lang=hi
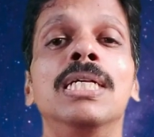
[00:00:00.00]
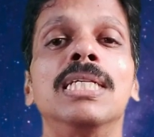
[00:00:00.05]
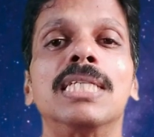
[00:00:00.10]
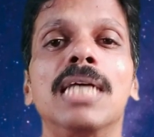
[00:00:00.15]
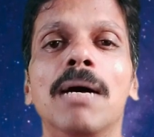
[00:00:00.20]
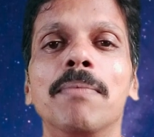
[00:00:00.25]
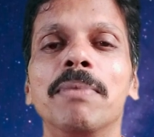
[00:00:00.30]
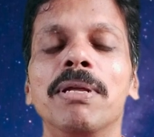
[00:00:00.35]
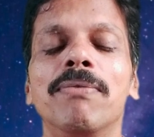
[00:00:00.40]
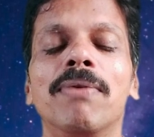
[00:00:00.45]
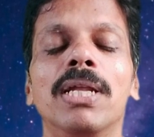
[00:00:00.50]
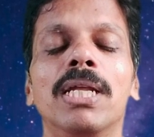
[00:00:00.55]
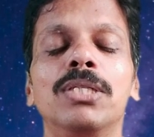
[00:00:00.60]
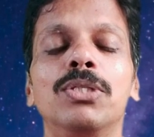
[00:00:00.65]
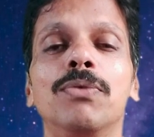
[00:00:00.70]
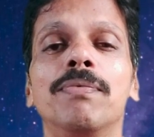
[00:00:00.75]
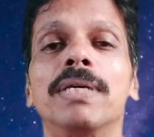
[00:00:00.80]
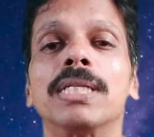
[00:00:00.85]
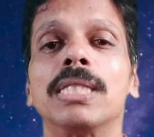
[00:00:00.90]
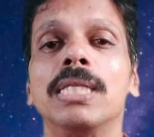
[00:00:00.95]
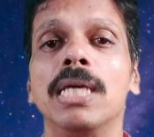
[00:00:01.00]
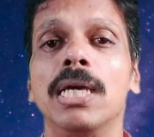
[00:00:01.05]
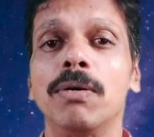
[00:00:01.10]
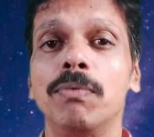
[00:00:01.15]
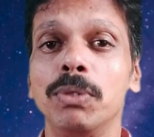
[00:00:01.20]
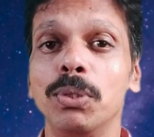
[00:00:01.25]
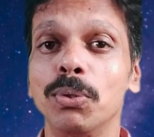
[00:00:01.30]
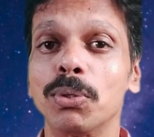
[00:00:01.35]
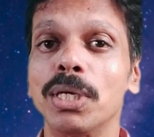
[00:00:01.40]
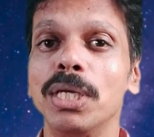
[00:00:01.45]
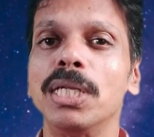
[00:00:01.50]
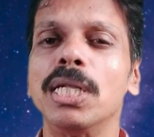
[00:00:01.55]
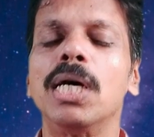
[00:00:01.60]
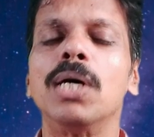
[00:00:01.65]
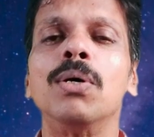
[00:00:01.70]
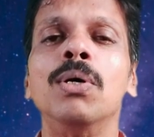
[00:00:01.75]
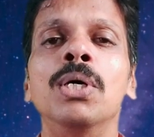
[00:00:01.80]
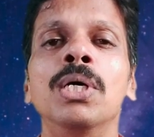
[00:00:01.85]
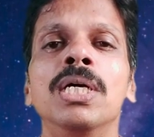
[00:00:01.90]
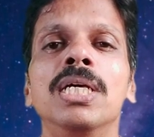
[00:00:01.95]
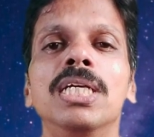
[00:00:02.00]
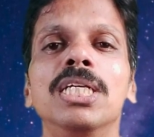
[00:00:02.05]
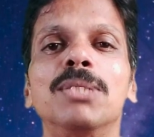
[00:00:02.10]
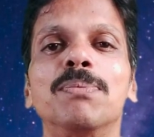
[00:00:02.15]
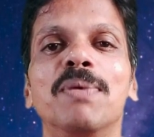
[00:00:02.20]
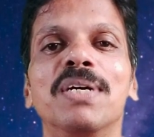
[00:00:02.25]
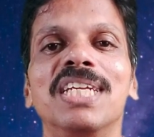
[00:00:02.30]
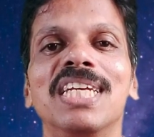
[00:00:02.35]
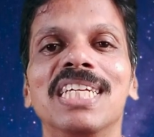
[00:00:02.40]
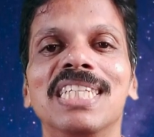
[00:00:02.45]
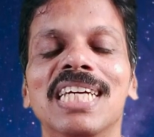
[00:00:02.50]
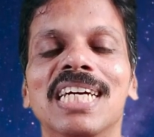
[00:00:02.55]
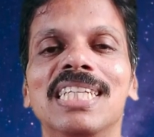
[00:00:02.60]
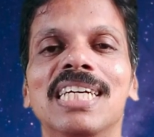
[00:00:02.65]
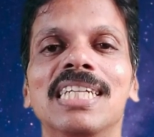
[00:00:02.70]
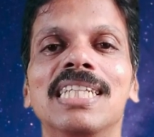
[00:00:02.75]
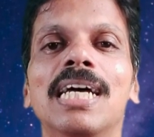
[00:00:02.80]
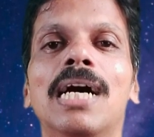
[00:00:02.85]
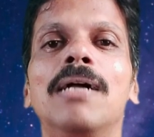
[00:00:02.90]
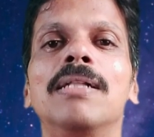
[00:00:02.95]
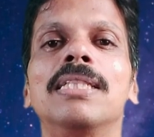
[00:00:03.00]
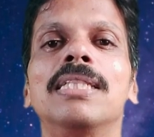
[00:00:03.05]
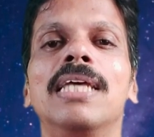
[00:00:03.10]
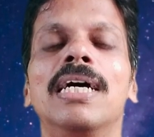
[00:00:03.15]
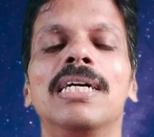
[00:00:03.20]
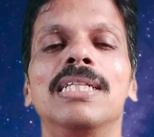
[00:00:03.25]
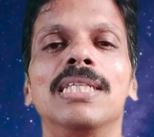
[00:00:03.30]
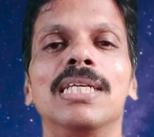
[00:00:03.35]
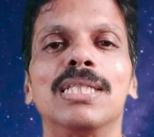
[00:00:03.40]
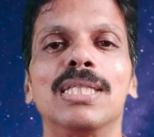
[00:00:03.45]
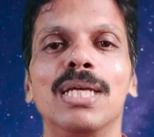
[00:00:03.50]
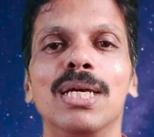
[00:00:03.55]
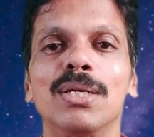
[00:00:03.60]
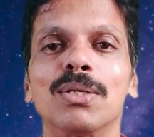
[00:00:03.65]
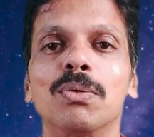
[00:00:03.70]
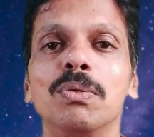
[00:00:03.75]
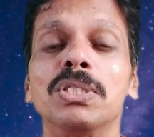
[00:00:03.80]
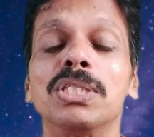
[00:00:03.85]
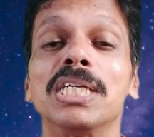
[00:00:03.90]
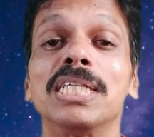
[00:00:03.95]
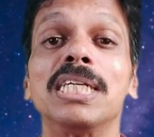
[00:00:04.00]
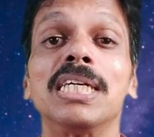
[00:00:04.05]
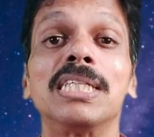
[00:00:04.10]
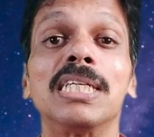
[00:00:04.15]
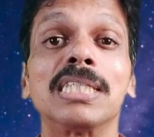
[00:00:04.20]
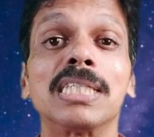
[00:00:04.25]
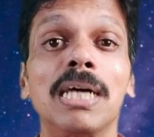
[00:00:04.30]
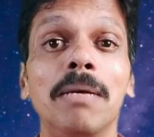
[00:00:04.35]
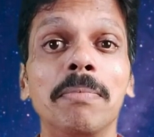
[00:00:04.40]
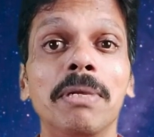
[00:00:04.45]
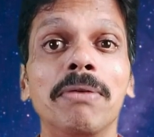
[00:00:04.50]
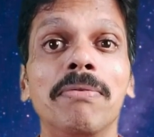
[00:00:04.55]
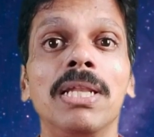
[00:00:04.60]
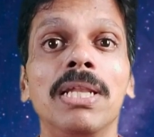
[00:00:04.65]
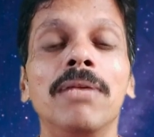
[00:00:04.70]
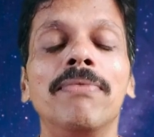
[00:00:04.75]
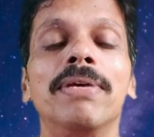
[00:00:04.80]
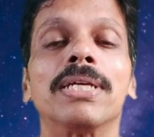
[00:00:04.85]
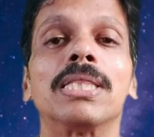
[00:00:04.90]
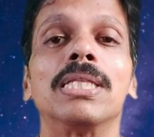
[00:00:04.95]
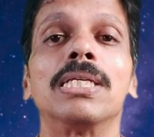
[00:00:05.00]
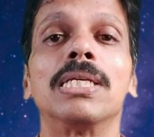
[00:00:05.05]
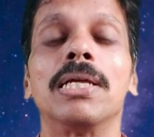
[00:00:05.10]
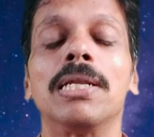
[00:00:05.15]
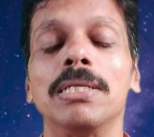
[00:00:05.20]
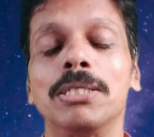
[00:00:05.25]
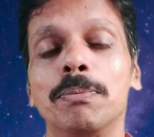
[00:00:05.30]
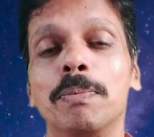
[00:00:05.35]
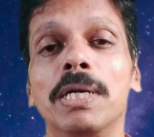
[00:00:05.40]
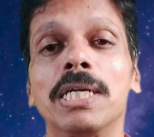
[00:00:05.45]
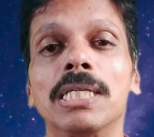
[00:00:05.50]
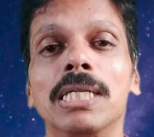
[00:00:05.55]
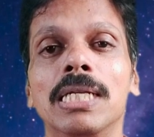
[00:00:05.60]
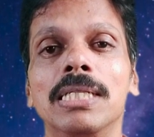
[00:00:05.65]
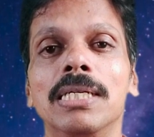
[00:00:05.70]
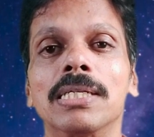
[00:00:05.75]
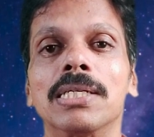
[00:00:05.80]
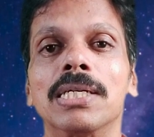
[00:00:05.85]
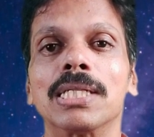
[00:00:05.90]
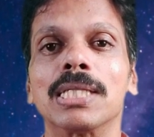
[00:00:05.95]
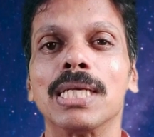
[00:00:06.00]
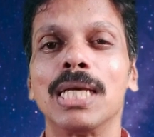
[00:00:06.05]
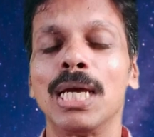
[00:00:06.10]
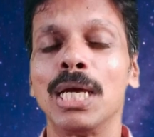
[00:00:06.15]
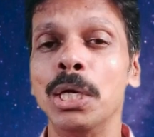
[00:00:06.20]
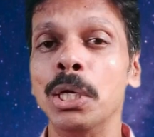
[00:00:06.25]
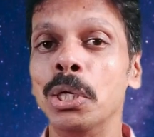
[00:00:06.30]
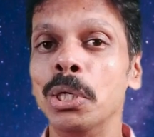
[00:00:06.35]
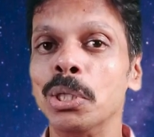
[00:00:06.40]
सामने वाला जो व्यक्ति है वो दुखी ना हो इस पर ये ज़्यादा ध्यान देते हैं खुद से ज़्यादा सामने वाले व्यक्ति की रिस्पेक्ट ज़्यादा करते हैं